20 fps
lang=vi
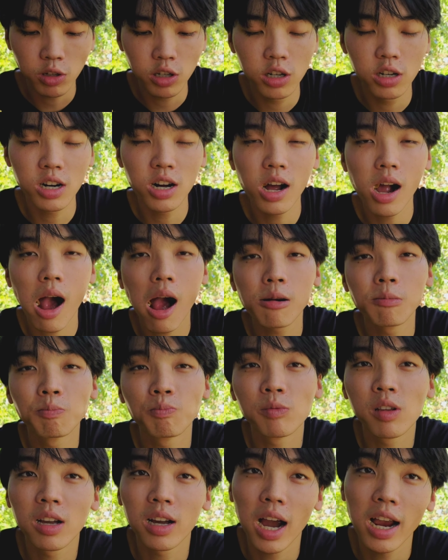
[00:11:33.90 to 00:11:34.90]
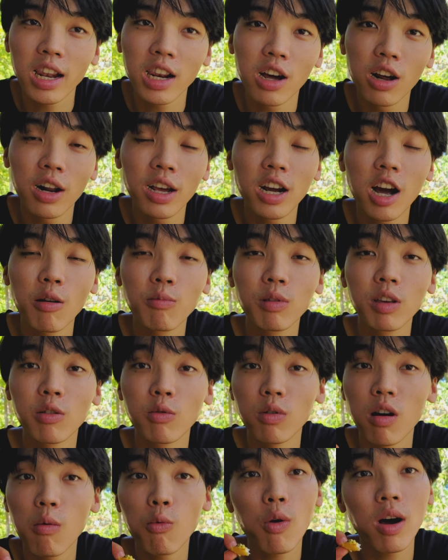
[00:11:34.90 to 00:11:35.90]
chứ kênh lớn hay không thì
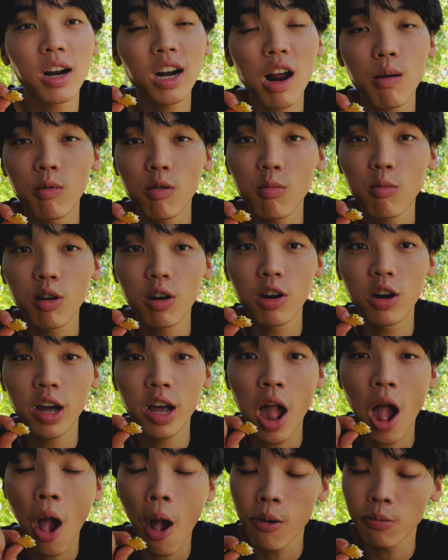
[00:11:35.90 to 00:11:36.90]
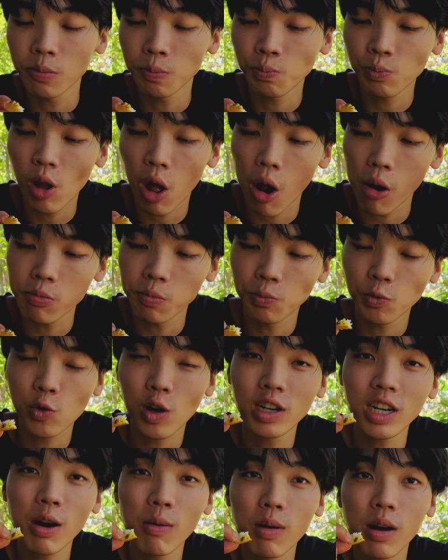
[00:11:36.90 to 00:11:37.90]
cũng không quan trọng đâu mọi người
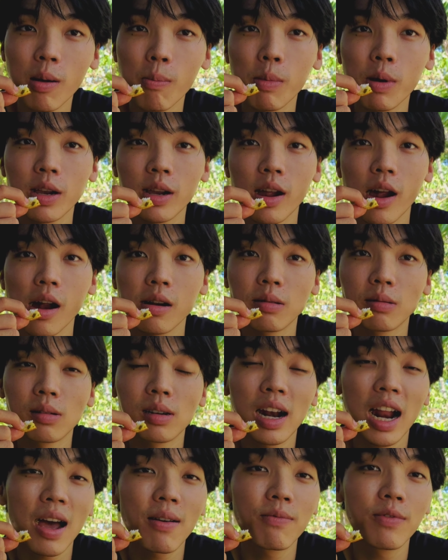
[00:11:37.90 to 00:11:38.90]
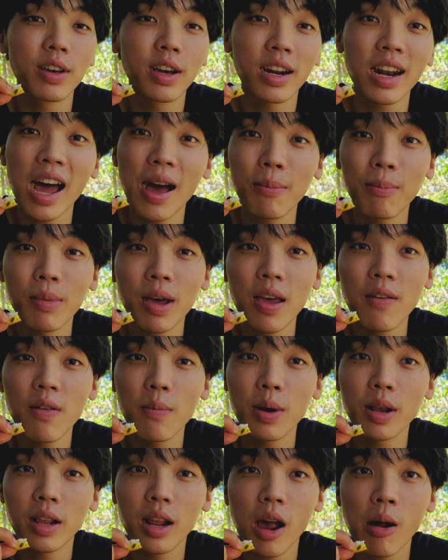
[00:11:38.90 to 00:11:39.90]
quan trọng là mình à, làm vì cái đam mê
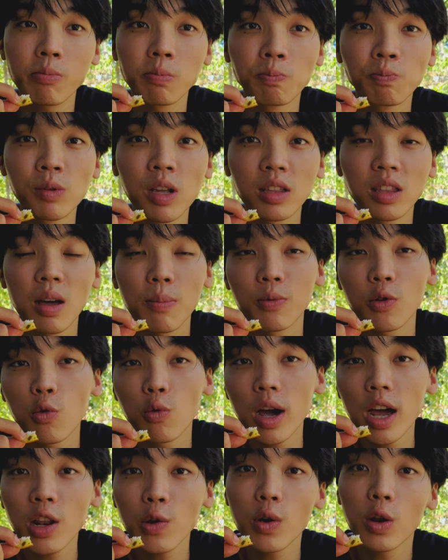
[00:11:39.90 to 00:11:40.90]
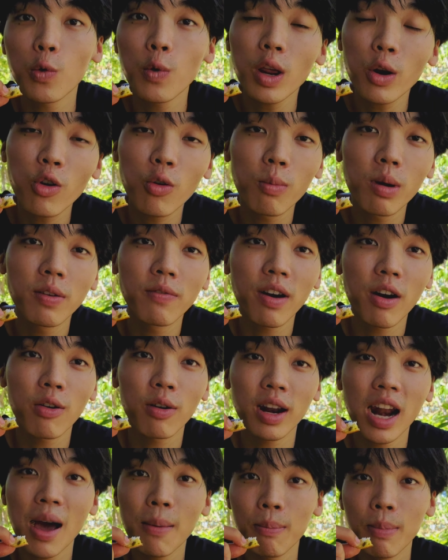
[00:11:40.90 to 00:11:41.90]
và mình à, tập trung hết nhiệt huyết của mình
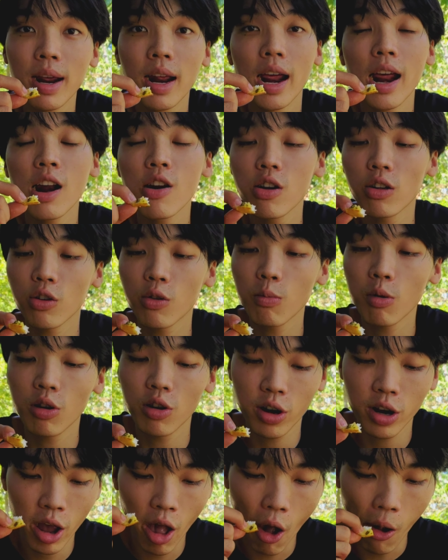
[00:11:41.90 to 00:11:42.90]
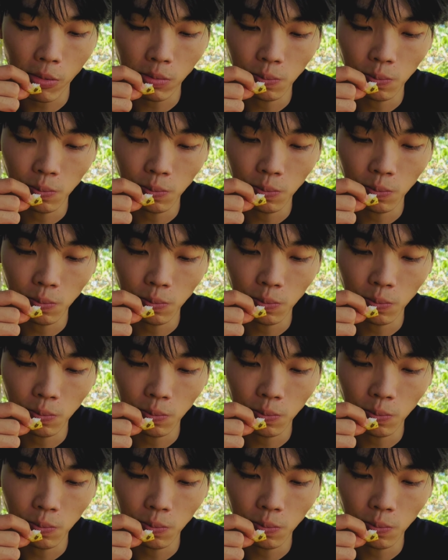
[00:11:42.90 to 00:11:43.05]
vào cái đam mê đấy là được thôi mọi người